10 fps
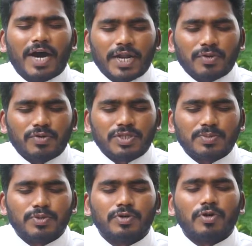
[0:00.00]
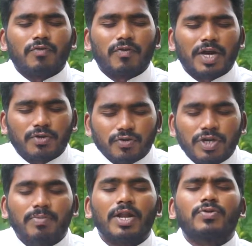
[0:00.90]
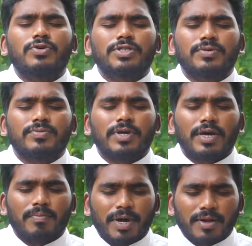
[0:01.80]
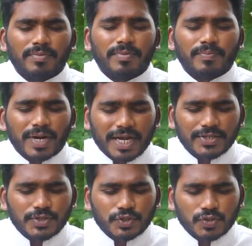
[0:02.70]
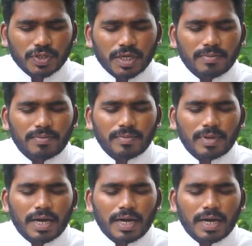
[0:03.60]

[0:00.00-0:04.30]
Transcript: వారి కోసము వారి కుటుంబాల కోసం మనం ప్రార్థించుకుందాం